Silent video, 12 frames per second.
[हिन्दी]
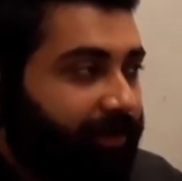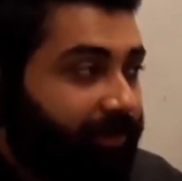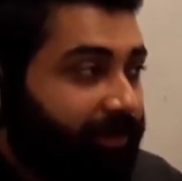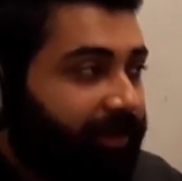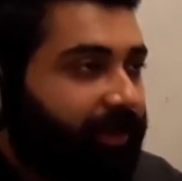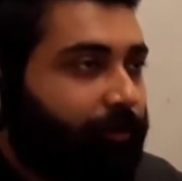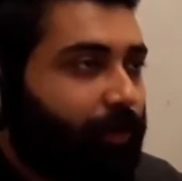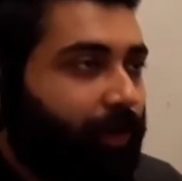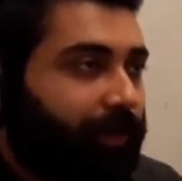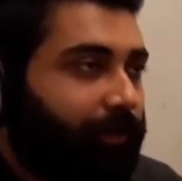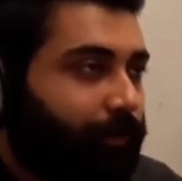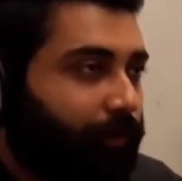डिजिटल
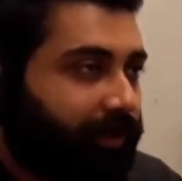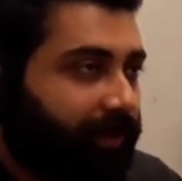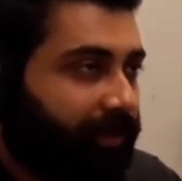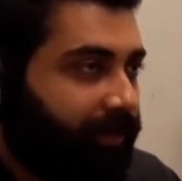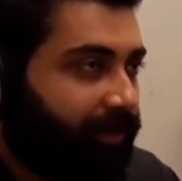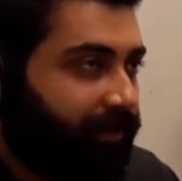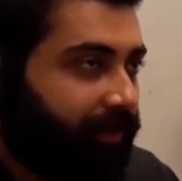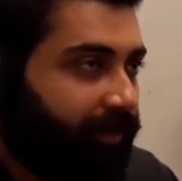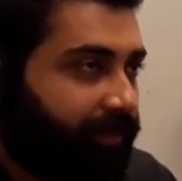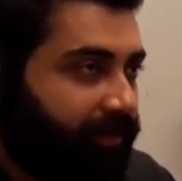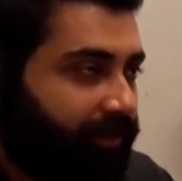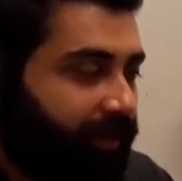प्रोडक्ट को सेल करते
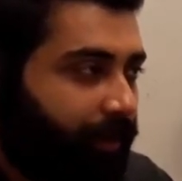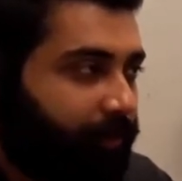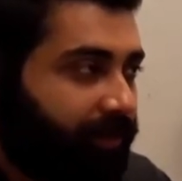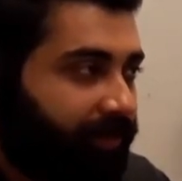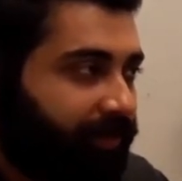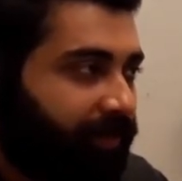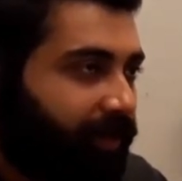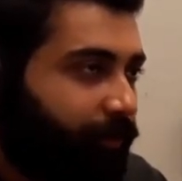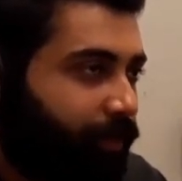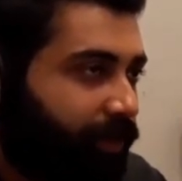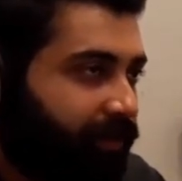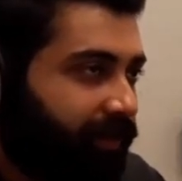हैं अब डिजिटल
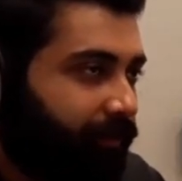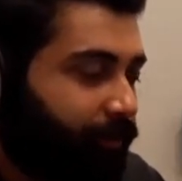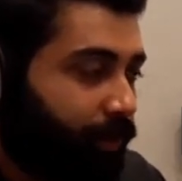प्रोजेक्ट